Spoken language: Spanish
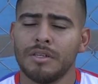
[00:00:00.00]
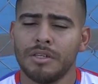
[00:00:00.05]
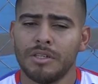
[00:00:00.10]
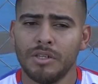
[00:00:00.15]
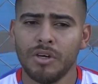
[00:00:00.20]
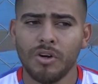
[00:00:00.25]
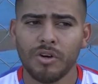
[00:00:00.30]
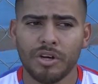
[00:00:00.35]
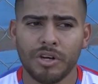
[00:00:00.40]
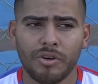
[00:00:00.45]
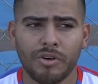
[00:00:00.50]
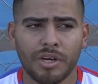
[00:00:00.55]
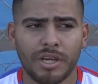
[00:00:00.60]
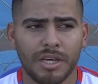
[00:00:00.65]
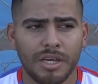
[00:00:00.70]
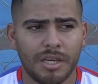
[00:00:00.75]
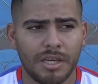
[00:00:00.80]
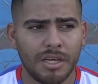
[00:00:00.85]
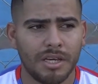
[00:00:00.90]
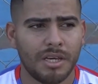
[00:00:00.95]
No, creo
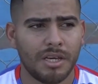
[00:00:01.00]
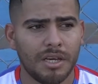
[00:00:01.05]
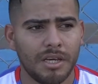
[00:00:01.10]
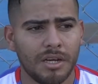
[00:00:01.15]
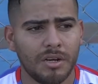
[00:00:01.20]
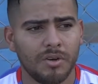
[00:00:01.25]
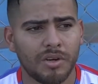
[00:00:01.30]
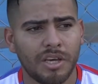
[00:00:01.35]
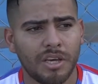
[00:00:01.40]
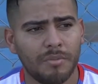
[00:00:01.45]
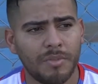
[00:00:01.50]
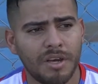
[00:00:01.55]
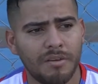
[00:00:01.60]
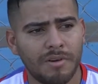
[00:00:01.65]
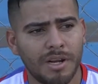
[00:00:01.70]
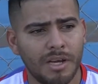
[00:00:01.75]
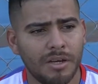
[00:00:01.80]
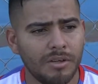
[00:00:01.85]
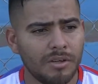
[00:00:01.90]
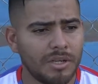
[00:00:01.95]
que lo que me ha
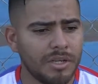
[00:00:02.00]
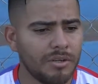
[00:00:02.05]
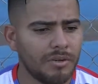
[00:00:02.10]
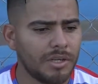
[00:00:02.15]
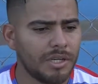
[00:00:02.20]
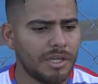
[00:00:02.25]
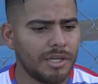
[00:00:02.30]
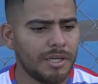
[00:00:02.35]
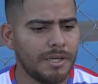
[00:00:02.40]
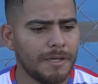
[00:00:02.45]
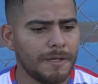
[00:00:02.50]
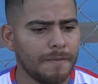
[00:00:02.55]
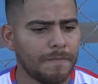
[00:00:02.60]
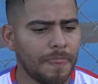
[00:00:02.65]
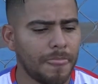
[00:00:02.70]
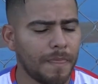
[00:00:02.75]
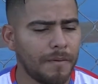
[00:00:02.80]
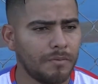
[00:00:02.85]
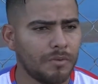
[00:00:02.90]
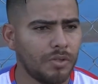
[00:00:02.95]
hablado, creo que
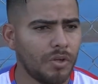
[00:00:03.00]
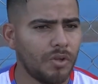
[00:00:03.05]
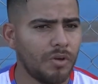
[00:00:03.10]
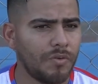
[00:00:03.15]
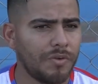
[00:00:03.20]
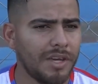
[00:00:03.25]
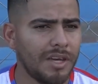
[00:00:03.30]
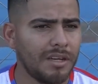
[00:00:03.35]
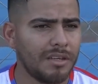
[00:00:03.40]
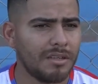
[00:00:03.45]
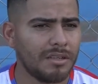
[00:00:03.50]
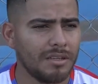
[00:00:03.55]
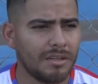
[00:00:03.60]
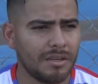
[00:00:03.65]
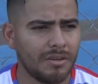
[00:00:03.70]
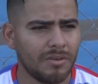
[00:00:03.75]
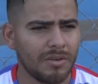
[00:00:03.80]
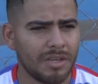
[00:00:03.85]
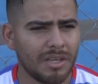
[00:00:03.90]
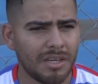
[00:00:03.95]
todo bien,
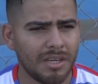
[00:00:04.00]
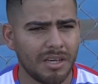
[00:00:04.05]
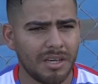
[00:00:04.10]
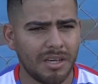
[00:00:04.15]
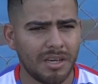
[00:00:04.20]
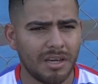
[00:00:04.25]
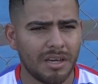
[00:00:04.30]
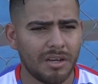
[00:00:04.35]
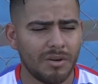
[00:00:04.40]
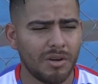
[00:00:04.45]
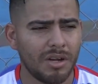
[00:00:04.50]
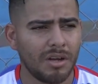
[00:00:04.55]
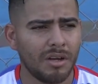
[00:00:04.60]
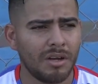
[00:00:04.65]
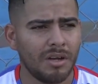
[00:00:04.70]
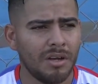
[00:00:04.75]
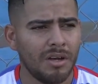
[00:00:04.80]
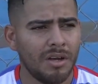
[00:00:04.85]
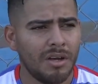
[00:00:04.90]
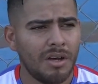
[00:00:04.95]
creo que a él lo han
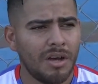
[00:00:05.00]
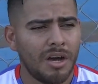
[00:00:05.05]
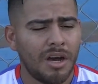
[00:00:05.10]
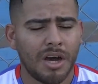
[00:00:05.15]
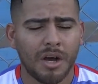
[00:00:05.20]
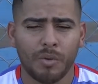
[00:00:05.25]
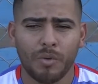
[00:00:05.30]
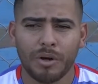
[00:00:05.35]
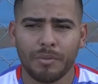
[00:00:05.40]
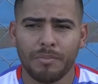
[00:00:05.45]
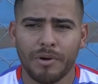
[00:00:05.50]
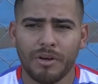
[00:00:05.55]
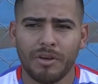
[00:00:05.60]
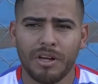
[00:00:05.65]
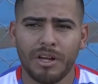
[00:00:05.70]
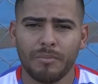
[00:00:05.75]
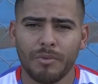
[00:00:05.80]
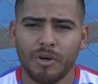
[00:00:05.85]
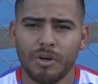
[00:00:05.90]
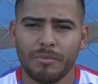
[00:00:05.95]
acuerpado
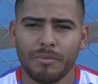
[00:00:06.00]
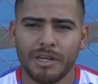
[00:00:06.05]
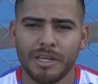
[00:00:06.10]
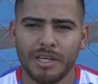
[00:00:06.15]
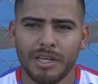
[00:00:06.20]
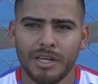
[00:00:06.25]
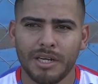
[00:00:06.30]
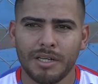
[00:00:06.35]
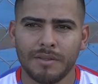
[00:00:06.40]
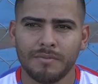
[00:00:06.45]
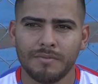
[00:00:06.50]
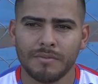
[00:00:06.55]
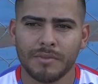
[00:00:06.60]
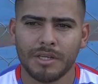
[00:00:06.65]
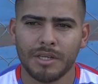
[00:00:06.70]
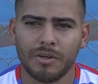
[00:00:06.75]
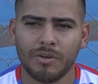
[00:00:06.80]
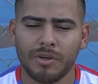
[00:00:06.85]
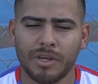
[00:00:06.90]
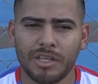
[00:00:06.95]
de la mejor manera,
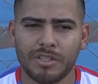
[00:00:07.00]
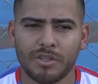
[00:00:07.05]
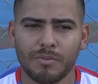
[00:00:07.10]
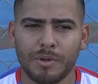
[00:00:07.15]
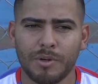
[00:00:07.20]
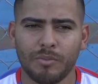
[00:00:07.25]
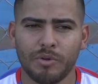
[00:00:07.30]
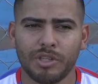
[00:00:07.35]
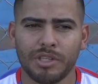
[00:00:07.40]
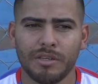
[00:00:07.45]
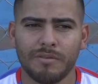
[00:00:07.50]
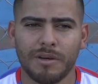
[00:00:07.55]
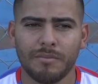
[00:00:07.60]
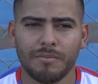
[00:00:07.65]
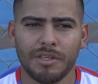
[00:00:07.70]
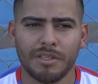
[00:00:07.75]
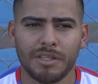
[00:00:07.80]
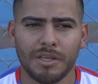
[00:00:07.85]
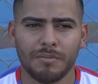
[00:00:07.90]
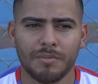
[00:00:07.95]
Creo que eso me motiva a
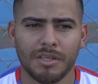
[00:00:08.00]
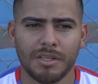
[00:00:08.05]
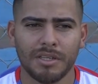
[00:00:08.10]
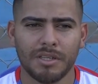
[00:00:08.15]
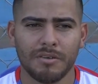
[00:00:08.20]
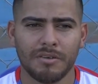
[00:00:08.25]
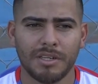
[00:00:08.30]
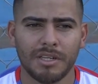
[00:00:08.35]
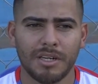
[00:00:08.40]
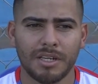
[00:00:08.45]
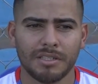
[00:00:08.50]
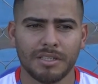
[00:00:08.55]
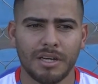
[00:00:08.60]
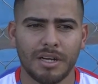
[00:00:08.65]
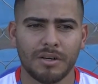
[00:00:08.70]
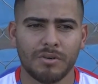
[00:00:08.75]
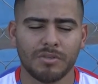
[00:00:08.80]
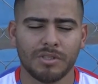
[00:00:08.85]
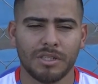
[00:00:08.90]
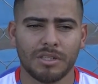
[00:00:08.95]
mí también de venir a hacer
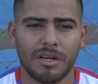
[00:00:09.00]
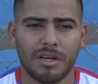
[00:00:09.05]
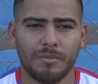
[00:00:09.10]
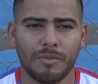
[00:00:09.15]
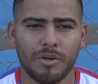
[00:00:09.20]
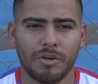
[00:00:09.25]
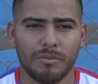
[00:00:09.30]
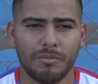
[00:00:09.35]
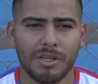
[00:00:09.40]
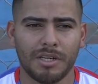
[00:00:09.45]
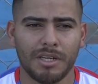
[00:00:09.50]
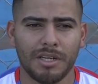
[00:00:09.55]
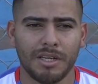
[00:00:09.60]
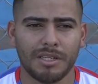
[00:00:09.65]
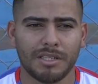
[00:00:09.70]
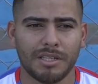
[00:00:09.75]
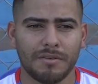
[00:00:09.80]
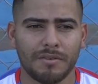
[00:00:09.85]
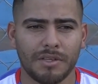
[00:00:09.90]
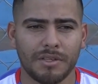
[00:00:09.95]
las cosas de la mejor manera,
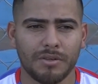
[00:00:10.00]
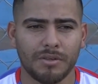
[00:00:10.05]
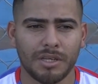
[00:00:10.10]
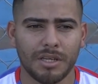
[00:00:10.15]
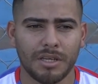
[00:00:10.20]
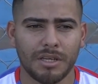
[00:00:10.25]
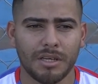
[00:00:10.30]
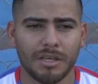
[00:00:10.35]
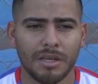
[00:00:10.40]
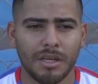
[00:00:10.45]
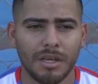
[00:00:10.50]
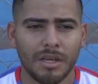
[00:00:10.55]
sabiendo que,